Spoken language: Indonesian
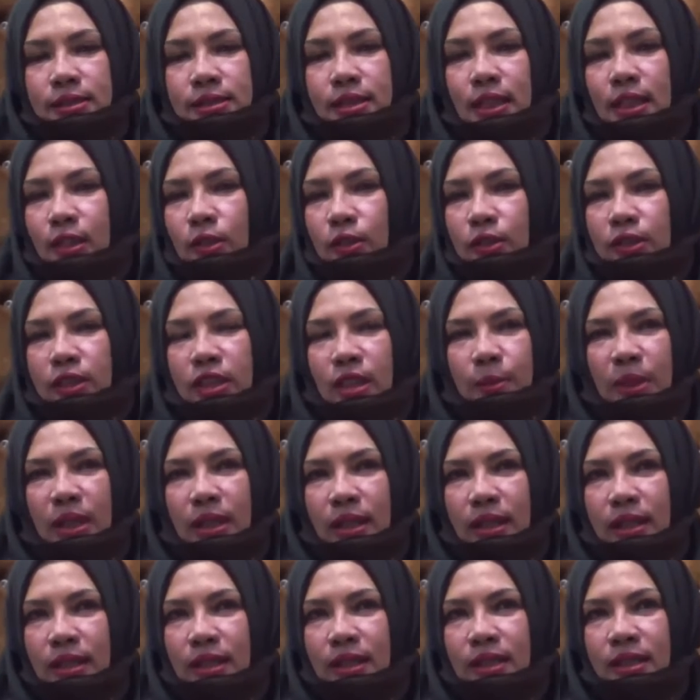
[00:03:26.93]
calon
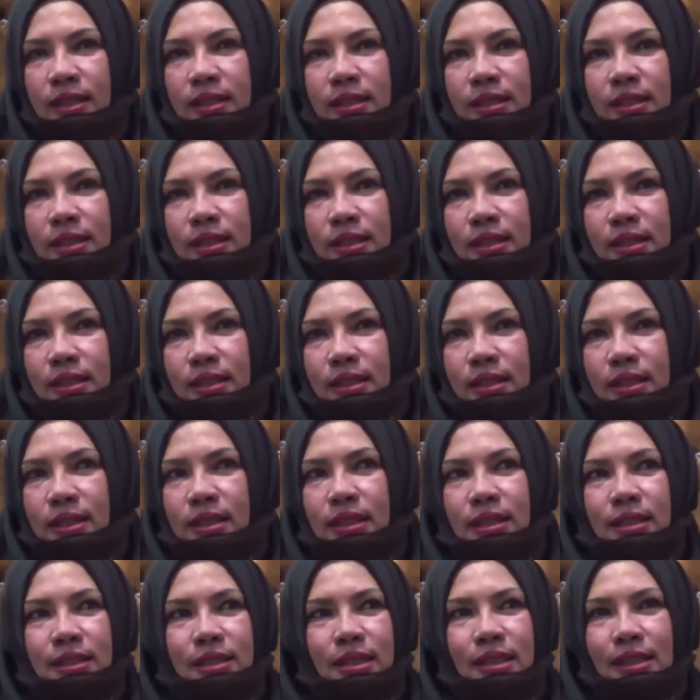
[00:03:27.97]
jamaah
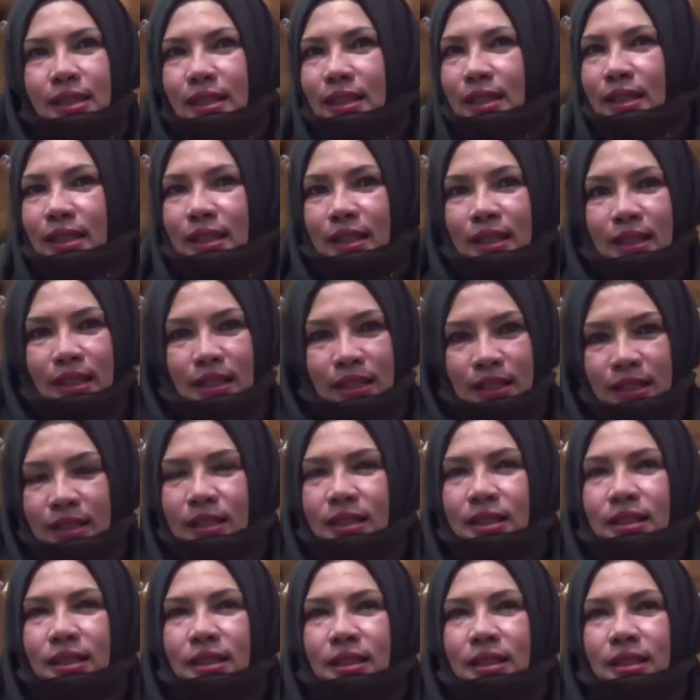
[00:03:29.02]
di
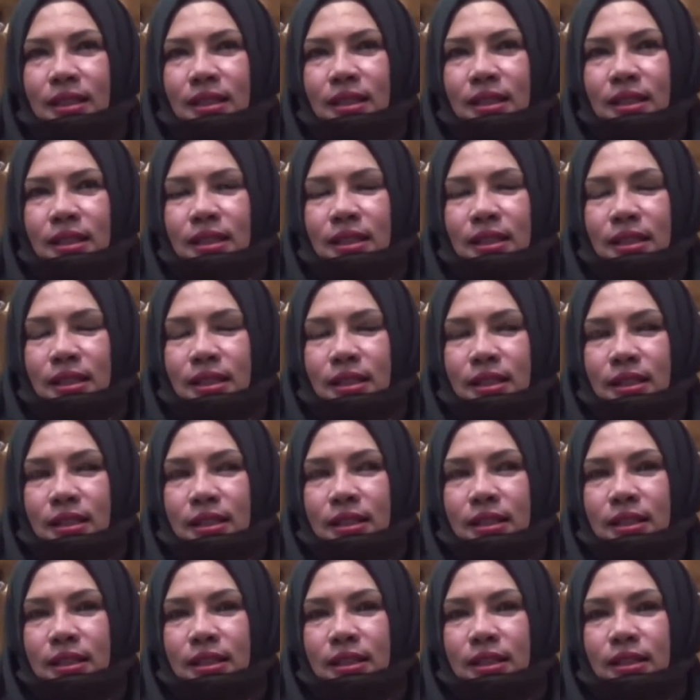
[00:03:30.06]
Tarakan
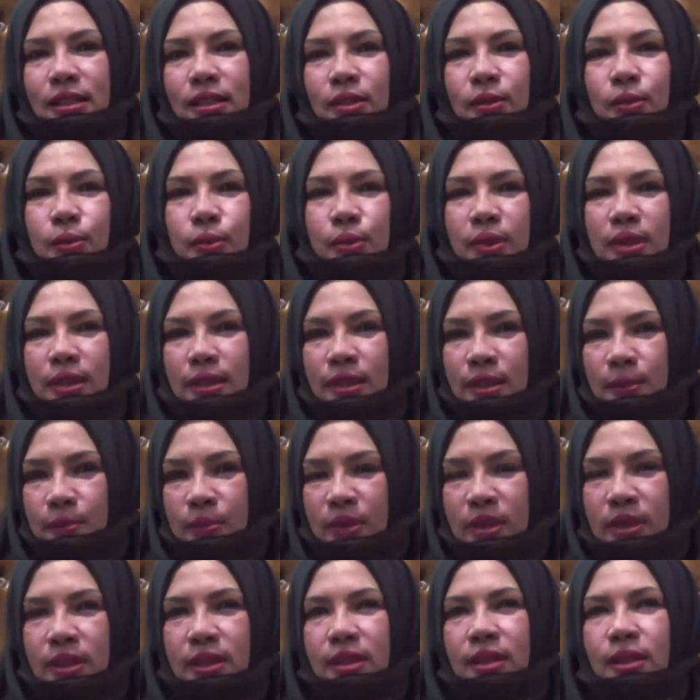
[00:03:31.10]
Eh, kurang
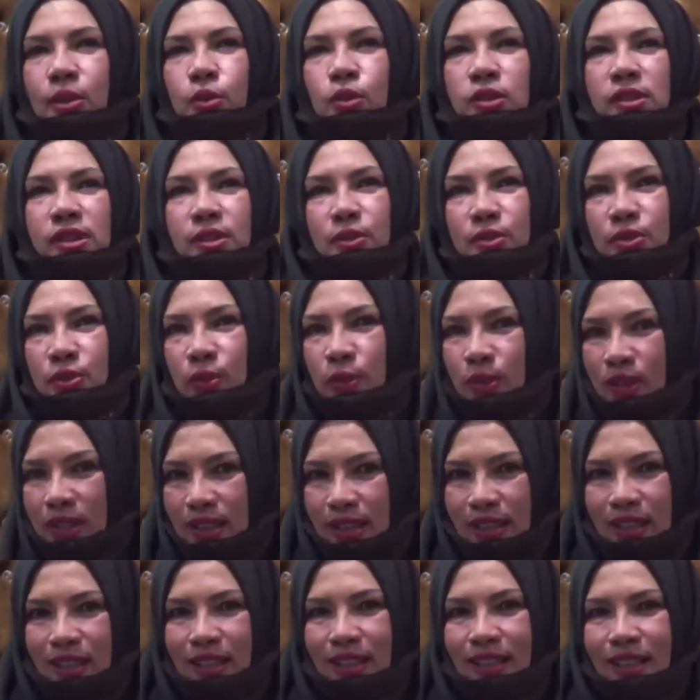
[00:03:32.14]
lebih 200
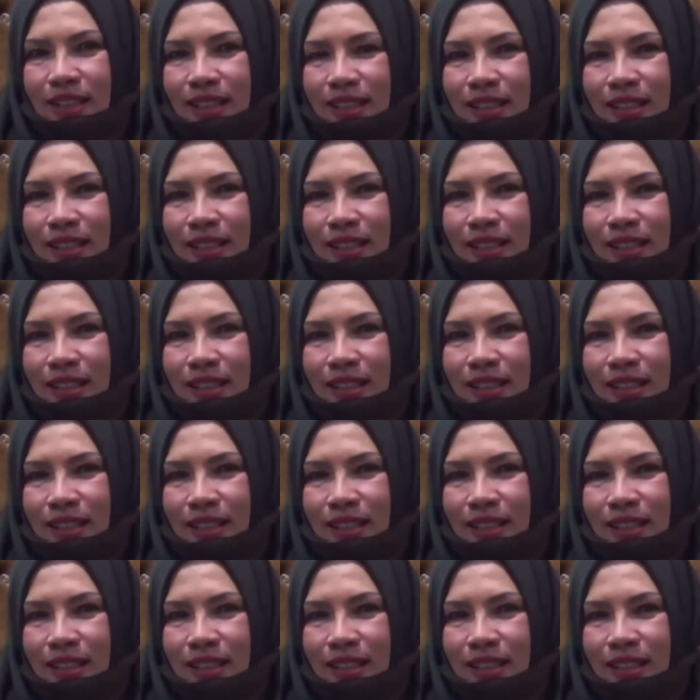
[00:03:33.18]
orang